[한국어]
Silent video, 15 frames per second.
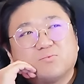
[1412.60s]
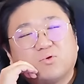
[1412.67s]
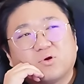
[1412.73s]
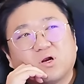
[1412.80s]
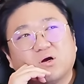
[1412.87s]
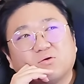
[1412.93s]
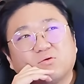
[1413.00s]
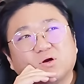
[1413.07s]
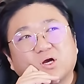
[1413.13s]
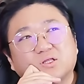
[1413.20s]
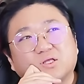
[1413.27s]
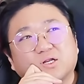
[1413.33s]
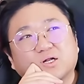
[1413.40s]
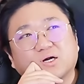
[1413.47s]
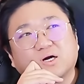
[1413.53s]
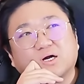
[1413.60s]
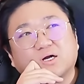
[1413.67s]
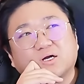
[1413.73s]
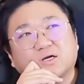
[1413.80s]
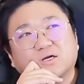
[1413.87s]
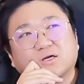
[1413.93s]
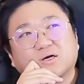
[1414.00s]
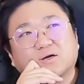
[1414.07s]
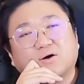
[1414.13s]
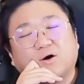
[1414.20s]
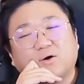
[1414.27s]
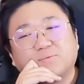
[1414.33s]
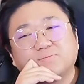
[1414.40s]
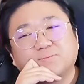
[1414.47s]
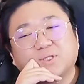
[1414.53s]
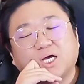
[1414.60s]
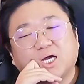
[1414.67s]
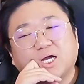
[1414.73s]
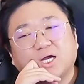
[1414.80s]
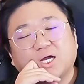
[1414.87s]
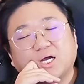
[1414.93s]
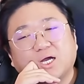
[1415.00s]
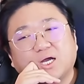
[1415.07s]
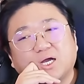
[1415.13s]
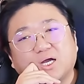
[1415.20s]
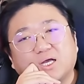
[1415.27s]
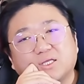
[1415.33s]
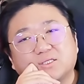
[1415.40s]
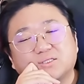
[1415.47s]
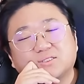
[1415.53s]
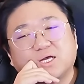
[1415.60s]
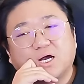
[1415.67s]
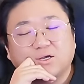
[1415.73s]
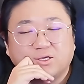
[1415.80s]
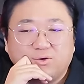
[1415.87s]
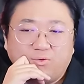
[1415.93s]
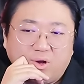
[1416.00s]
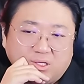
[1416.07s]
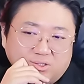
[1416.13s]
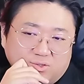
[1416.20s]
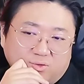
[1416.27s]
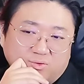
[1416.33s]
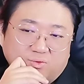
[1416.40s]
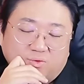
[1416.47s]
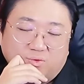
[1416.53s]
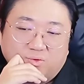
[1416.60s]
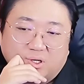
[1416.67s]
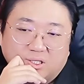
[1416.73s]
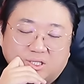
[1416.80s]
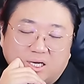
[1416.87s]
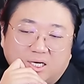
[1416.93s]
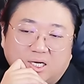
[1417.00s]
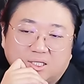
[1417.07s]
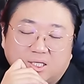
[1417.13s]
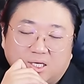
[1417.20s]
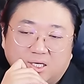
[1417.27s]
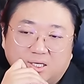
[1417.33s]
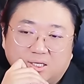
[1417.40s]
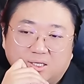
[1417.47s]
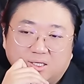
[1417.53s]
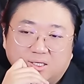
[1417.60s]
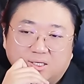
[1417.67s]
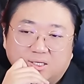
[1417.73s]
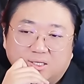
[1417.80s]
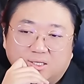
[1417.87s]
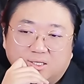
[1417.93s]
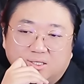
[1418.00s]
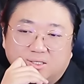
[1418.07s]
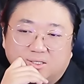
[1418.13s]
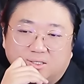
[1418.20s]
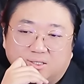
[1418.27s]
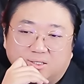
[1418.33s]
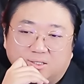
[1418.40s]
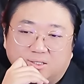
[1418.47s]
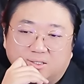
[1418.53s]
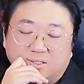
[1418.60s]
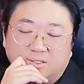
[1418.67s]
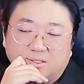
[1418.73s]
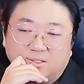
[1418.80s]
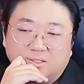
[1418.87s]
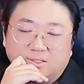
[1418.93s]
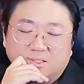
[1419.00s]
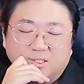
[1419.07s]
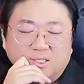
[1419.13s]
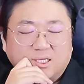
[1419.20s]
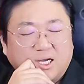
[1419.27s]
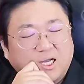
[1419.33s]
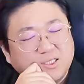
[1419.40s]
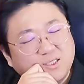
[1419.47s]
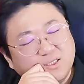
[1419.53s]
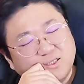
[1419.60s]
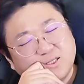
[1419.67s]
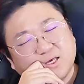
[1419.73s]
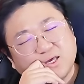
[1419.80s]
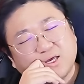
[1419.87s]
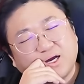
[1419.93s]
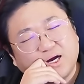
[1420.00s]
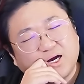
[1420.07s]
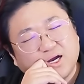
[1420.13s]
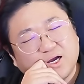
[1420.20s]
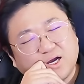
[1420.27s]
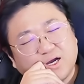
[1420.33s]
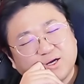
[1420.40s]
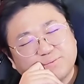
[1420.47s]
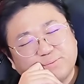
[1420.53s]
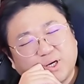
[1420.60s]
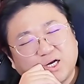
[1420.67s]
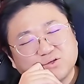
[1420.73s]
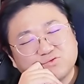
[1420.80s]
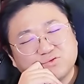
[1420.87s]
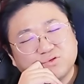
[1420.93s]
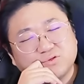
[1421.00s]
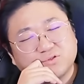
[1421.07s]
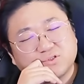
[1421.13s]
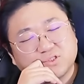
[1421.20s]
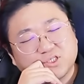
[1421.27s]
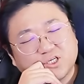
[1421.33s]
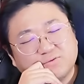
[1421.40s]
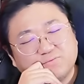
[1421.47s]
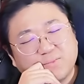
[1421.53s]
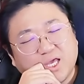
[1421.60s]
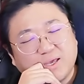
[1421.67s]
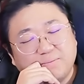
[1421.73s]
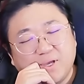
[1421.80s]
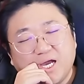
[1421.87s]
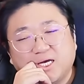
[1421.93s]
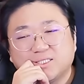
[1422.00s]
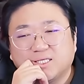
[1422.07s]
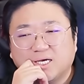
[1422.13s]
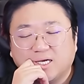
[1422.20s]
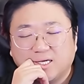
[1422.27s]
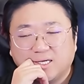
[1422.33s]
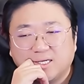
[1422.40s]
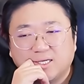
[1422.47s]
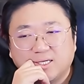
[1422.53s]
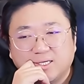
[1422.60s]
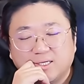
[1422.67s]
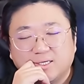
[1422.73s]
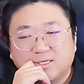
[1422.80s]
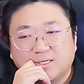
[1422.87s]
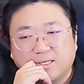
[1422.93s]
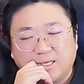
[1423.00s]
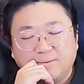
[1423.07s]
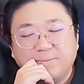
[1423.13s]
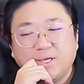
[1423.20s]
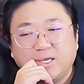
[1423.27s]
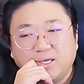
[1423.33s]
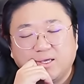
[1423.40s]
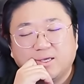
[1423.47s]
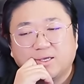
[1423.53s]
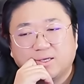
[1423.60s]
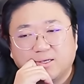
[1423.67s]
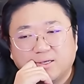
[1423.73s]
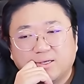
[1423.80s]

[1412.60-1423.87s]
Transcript: 뭐라고 해야 될까? 그 검단 상위원 정도가 될라나? 어. 아닌데, 아, 파주는 참 애매하다. 애매해.